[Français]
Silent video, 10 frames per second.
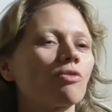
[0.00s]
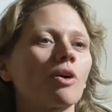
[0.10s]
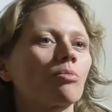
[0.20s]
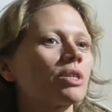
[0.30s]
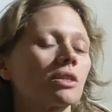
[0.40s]

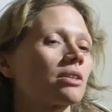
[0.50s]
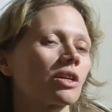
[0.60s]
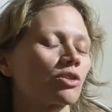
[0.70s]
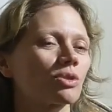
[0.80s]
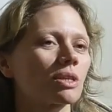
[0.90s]
Enfin, moi, c'est
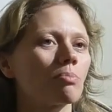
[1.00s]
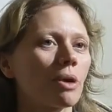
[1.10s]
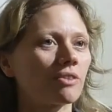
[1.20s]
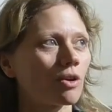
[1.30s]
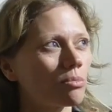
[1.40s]
quelque chose qui me
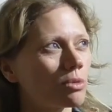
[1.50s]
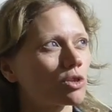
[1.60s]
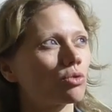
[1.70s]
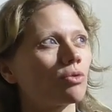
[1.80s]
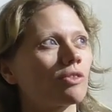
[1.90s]
passionne, mais
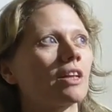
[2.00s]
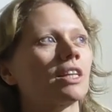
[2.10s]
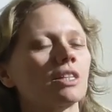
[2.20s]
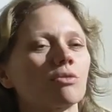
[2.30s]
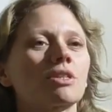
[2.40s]
je trouve ça
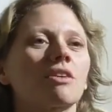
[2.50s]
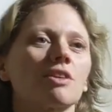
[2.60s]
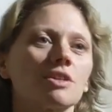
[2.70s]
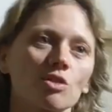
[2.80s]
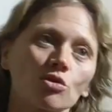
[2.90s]
intéressant que ça
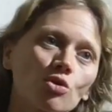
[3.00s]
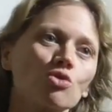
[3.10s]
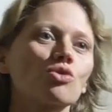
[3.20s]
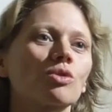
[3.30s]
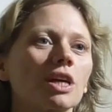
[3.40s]
vienne
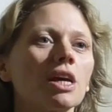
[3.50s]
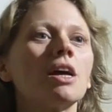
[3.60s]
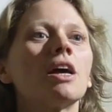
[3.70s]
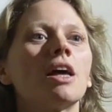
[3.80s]
s'entrechoquer